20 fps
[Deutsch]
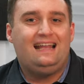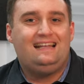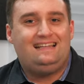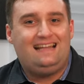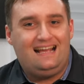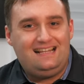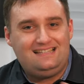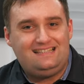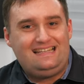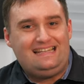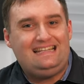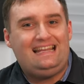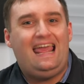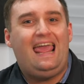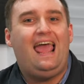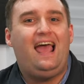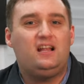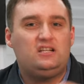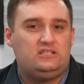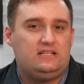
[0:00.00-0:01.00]
Das sind
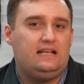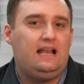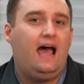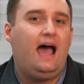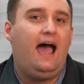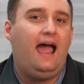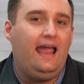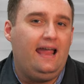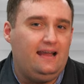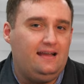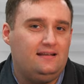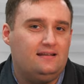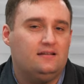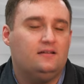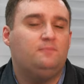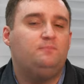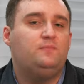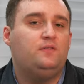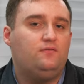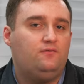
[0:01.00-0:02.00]

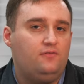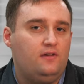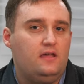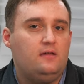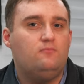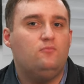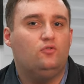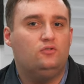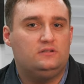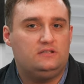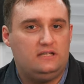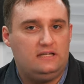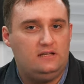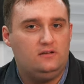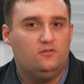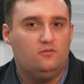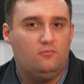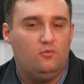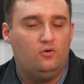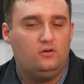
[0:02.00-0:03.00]
herstellereigene Film- und
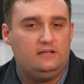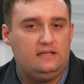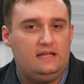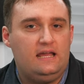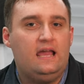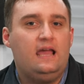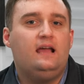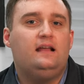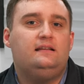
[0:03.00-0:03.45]
Kinomodi,